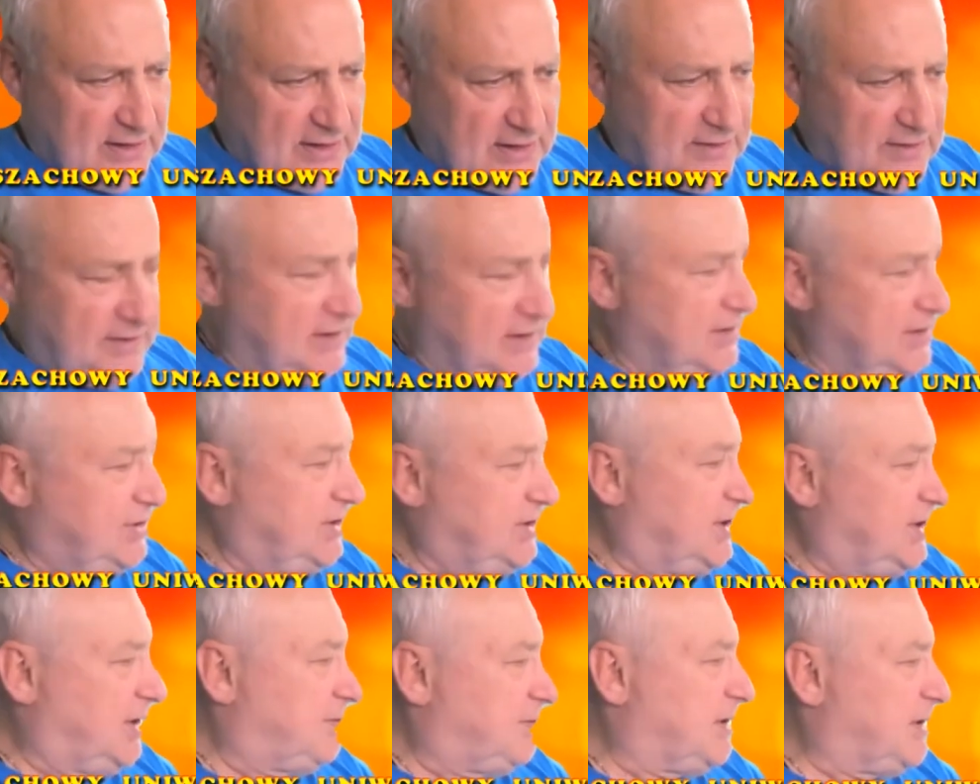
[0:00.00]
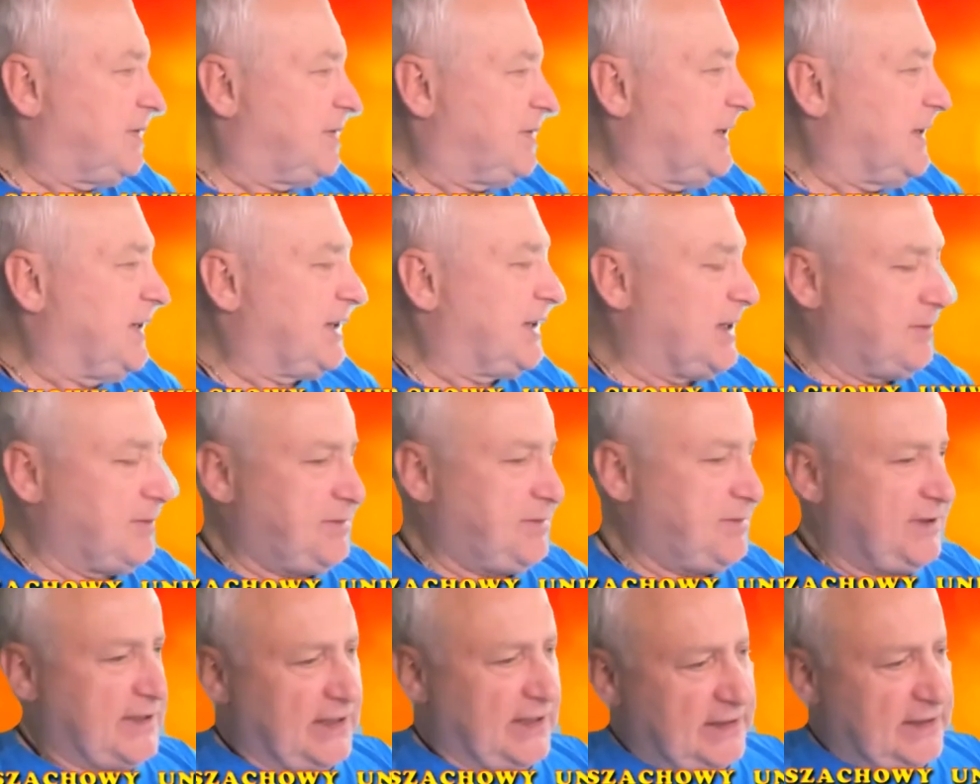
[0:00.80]
Dzień dobry, panie
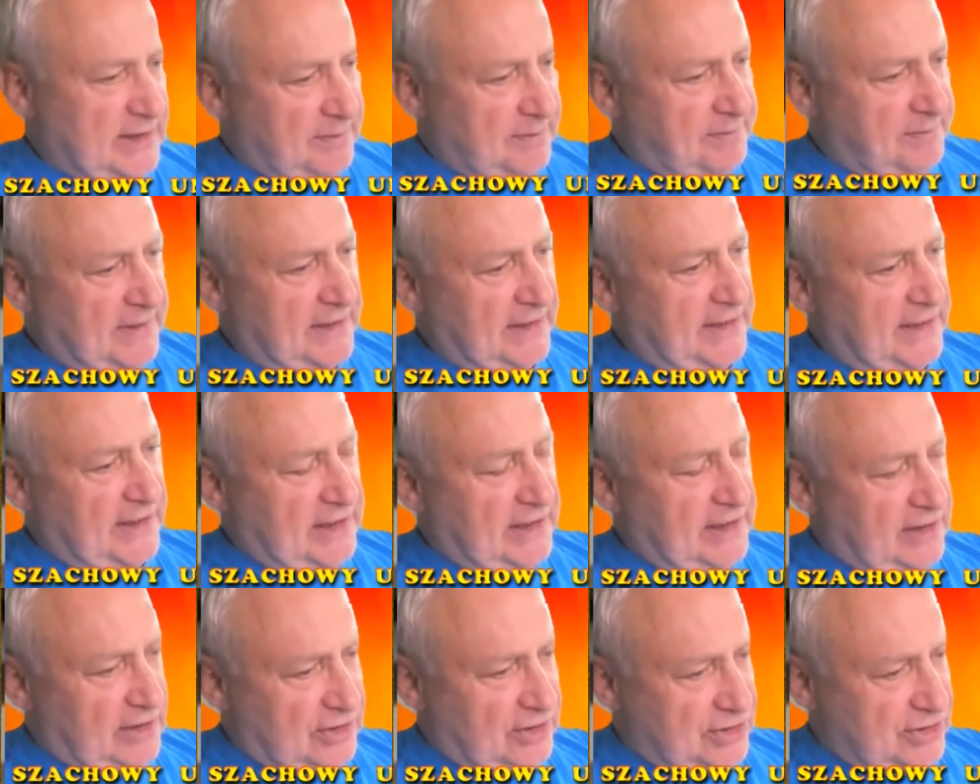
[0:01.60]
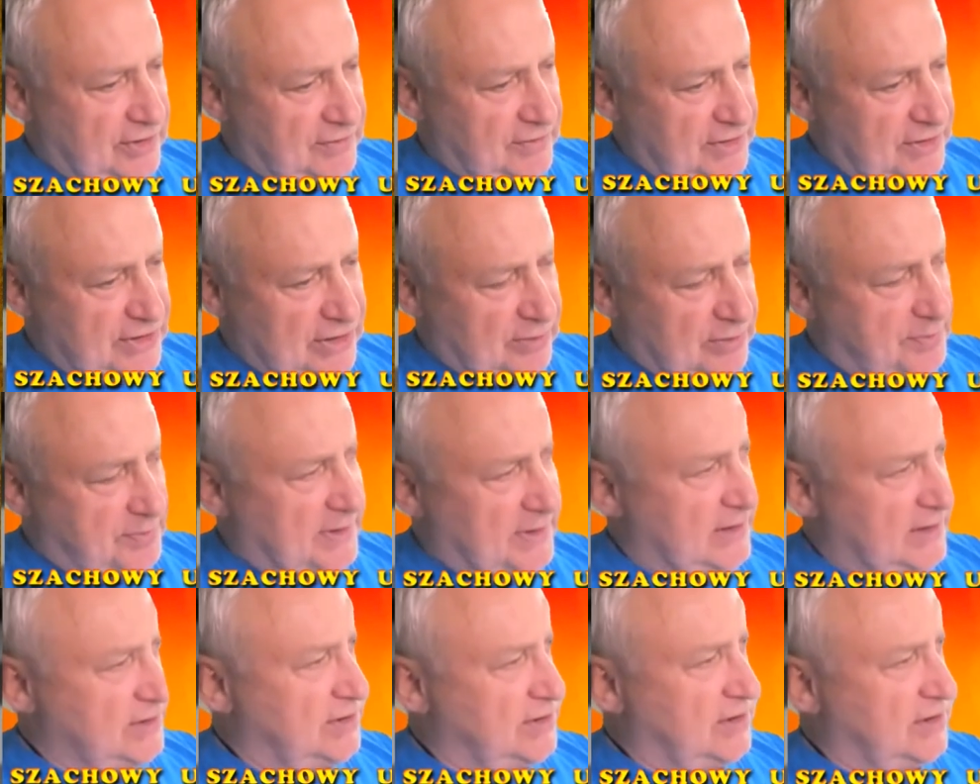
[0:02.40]
kapitanie. Tam, panie Eliorze, widział
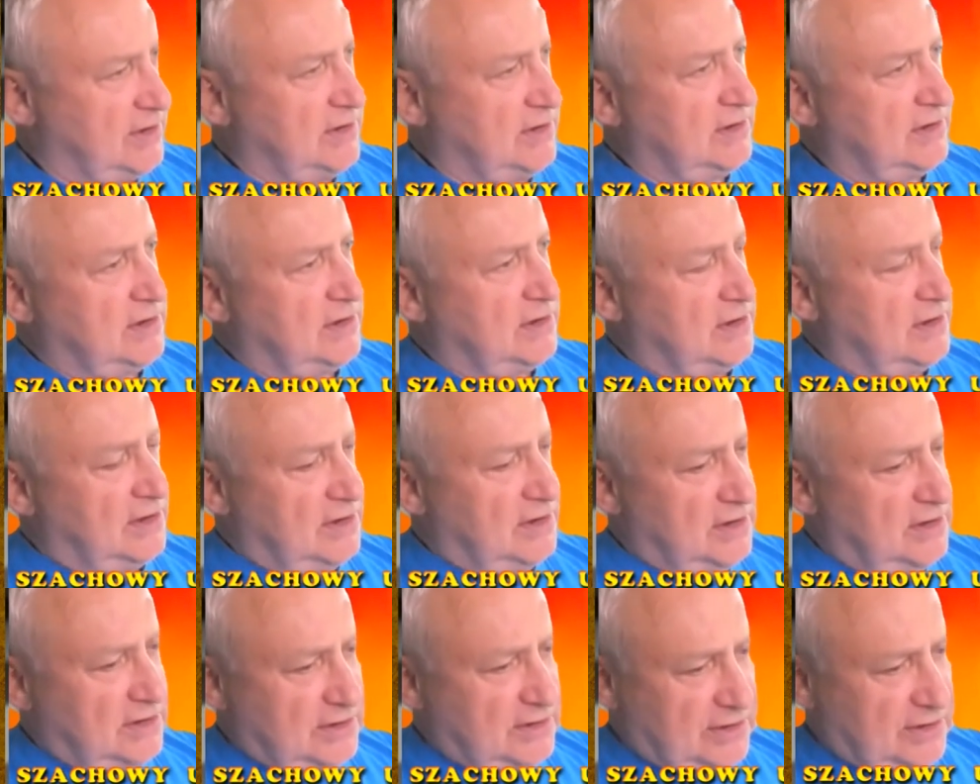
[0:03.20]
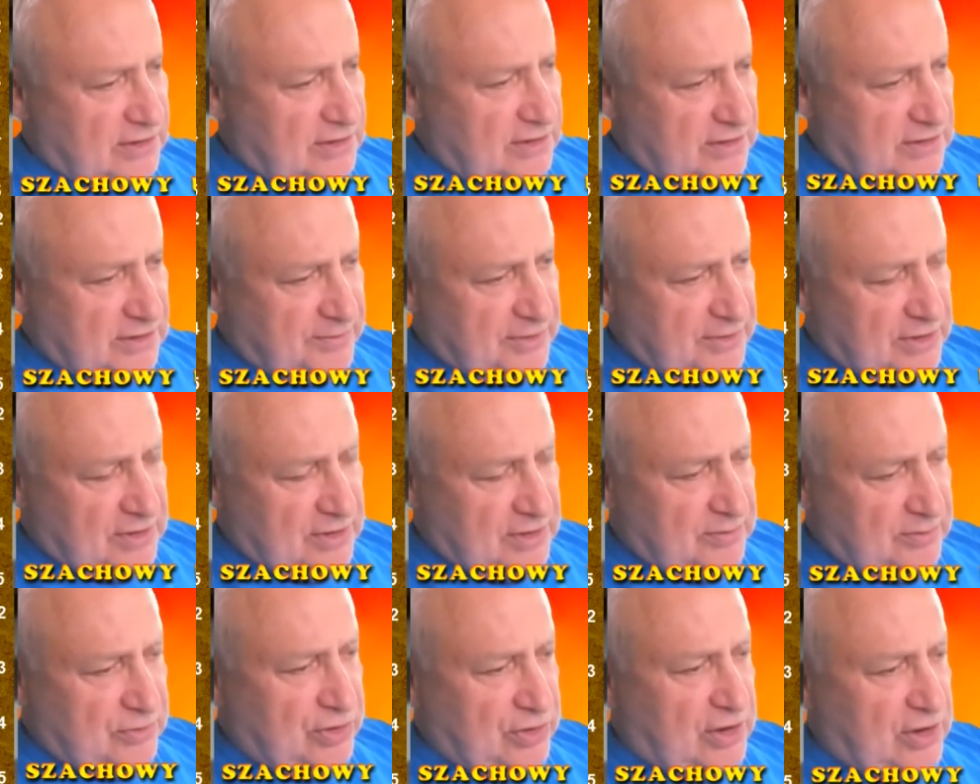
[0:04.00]
pan, że
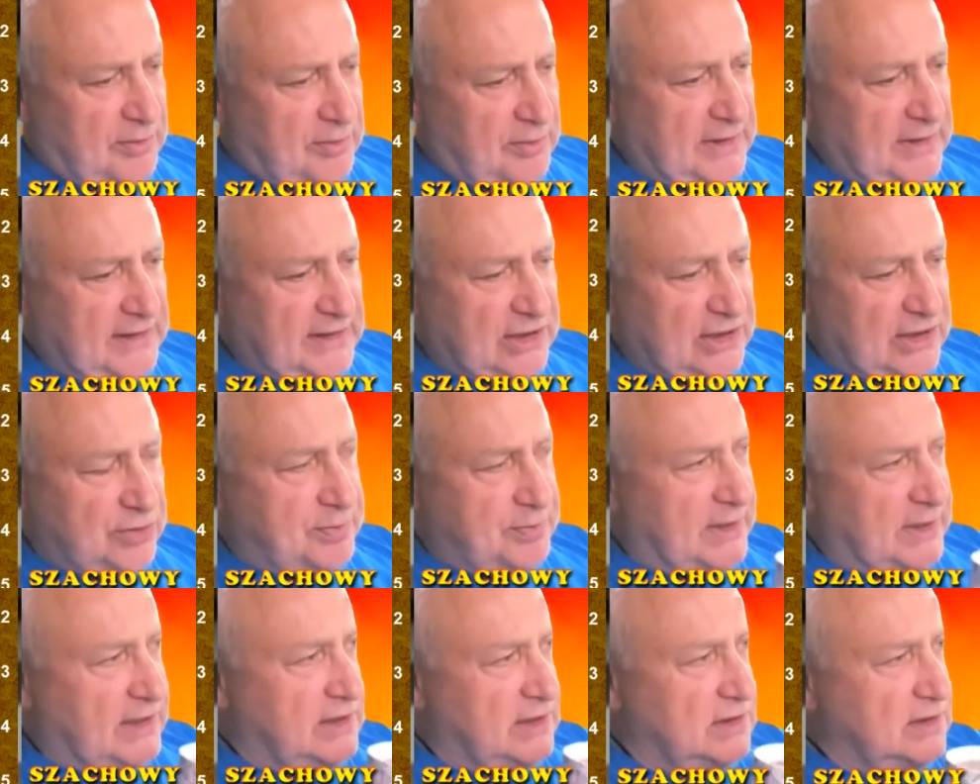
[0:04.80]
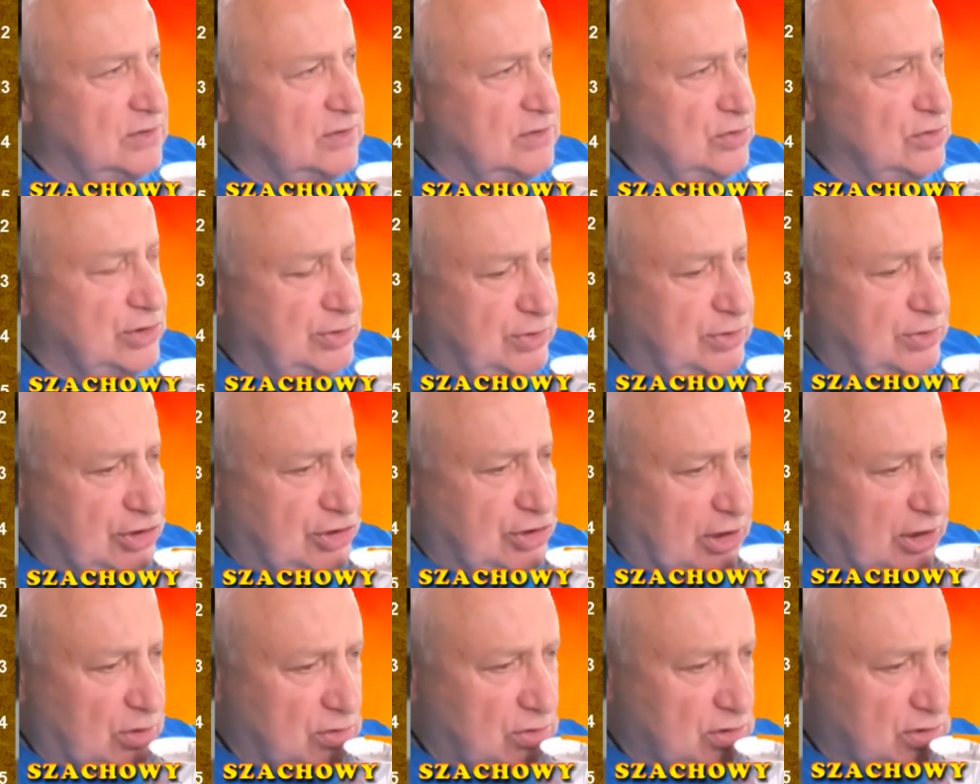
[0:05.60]
mój komentarz pan
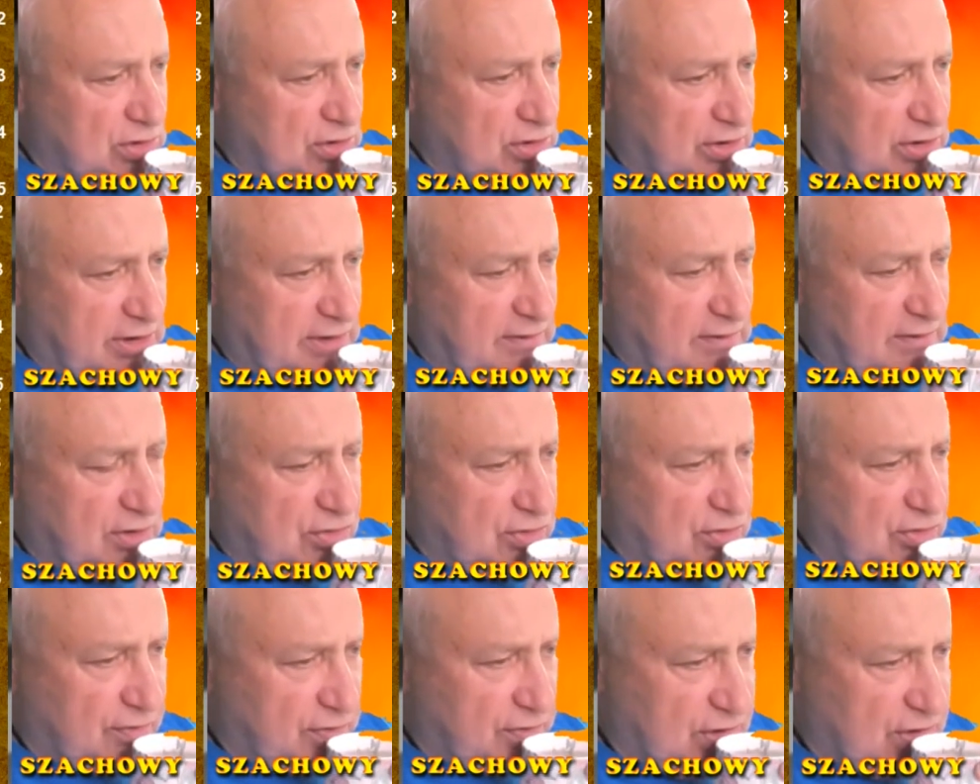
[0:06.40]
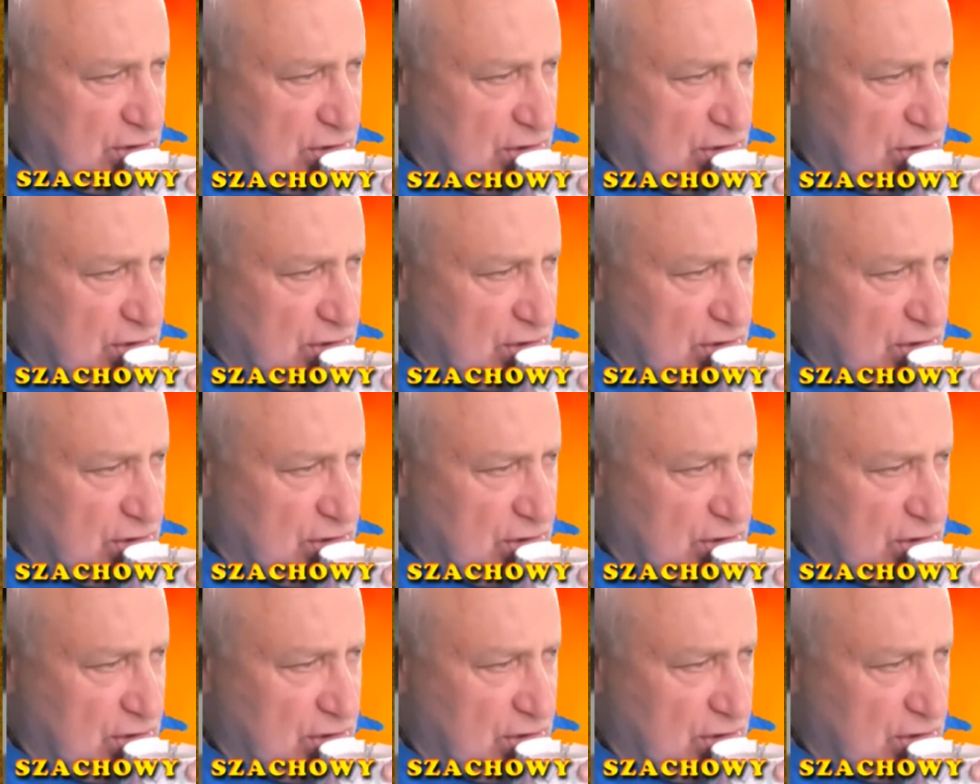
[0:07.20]
usłyszał do tej wieżówki.